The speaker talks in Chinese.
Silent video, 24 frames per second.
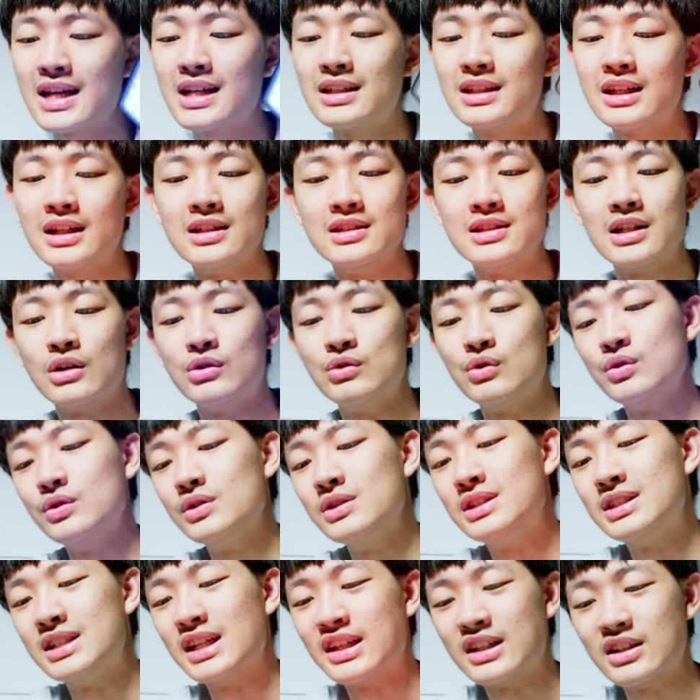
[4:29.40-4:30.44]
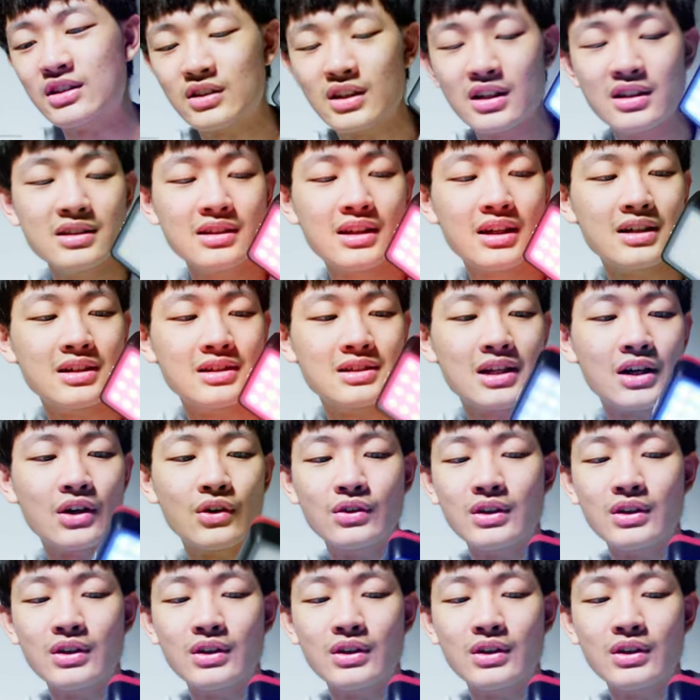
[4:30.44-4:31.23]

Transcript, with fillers: 一个特效就是警灯特效，